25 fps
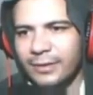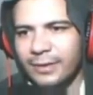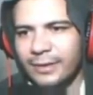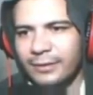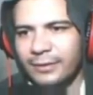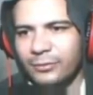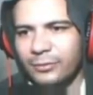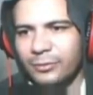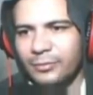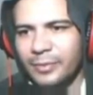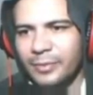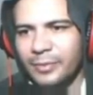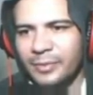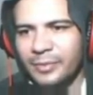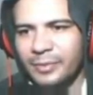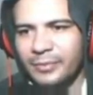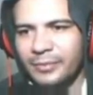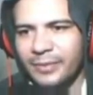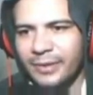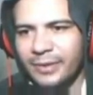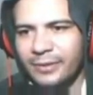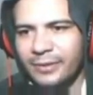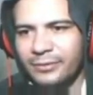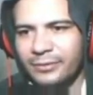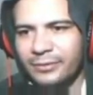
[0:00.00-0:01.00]
dormir
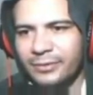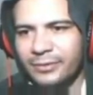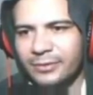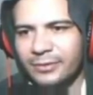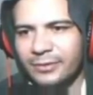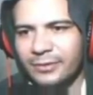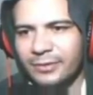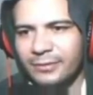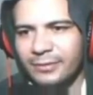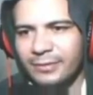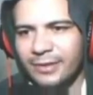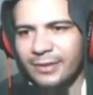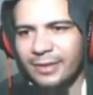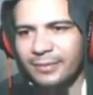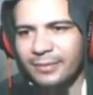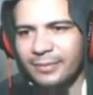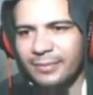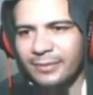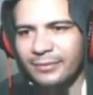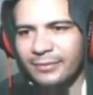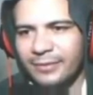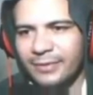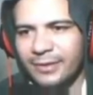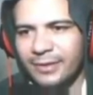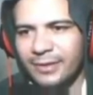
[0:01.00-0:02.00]
primeiro, viu? Senão não vai dar pra
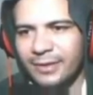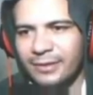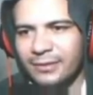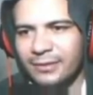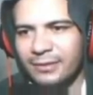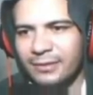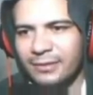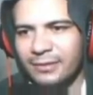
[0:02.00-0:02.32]
ver nada.